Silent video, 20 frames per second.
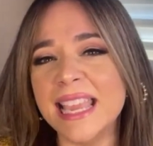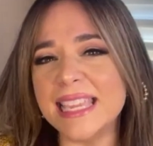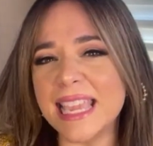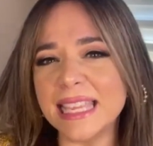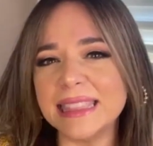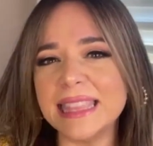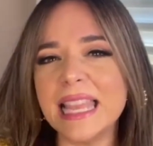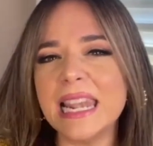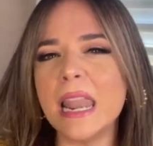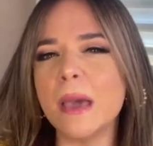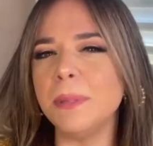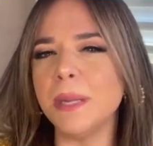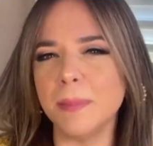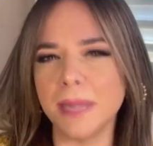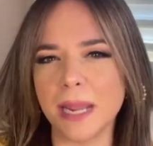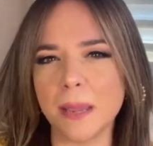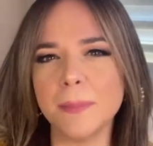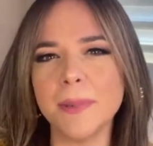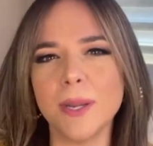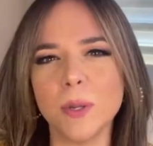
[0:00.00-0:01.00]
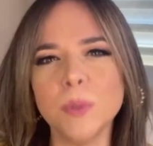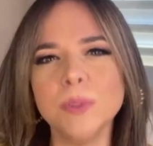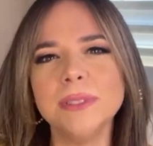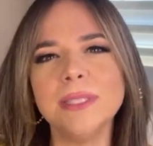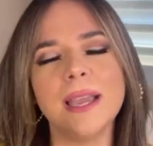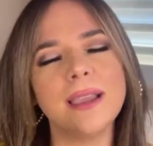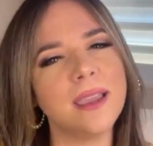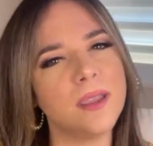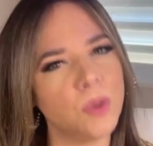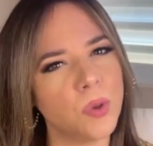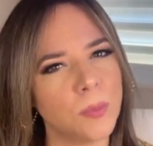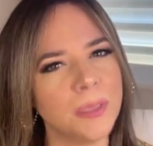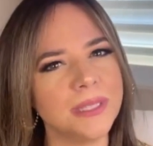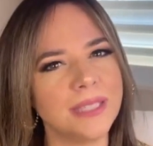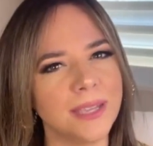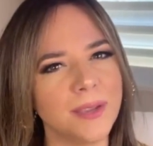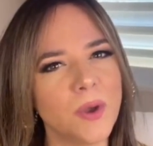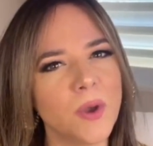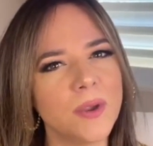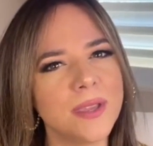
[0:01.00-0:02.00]
Y esta es la primera pregunta que yo me
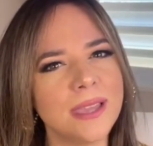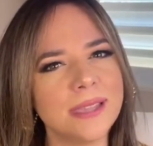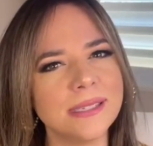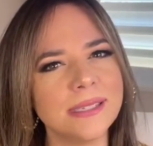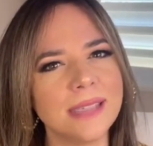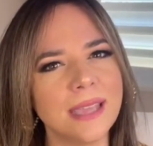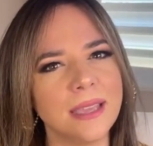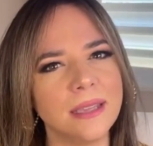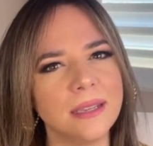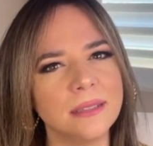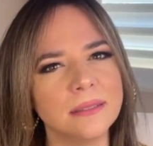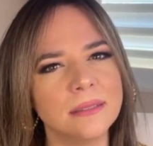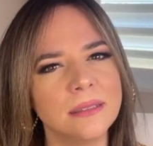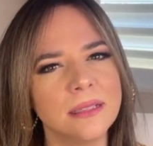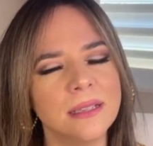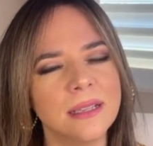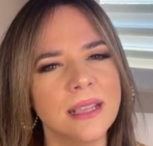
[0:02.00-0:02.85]
tengo que hacer.